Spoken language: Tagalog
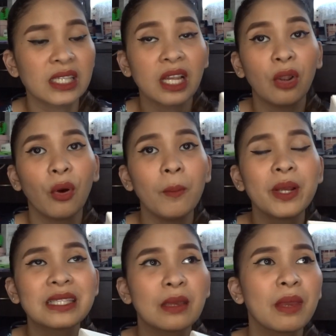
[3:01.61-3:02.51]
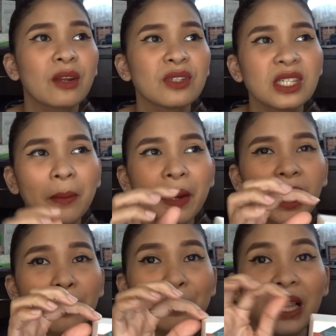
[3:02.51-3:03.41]
sa loob kasi meron siyang
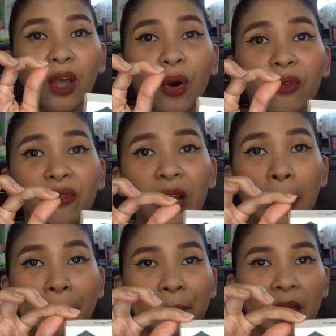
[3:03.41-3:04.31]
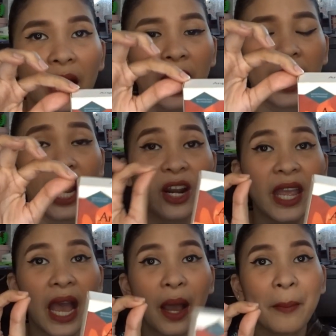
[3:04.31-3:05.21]
parang peel off na
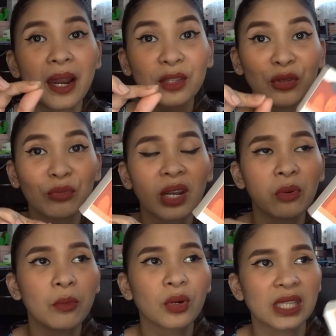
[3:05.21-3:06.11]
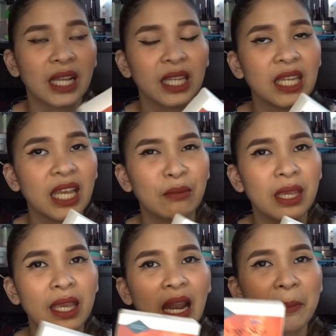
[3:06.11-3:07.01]
area para doon mo nabubuksan. Hindi ka na
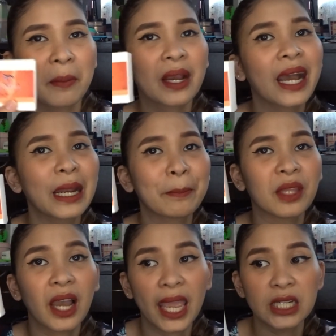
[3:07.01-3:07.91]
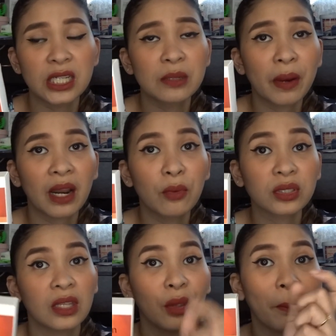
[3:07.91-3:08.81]
mahihirap maghanap ng edge para
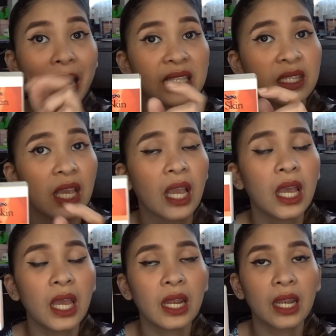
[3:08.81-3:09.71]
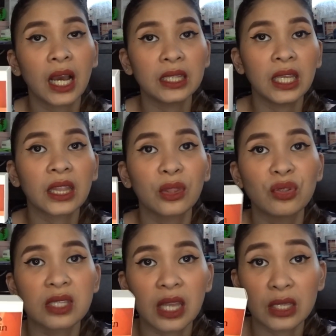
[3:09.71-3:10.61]
buksan yung plastic na nakadikit
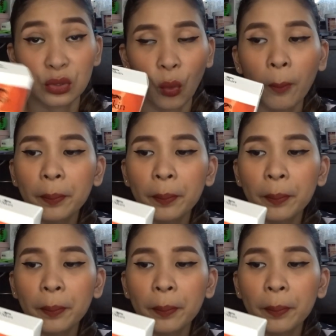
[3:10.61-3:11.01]
doon sa soap.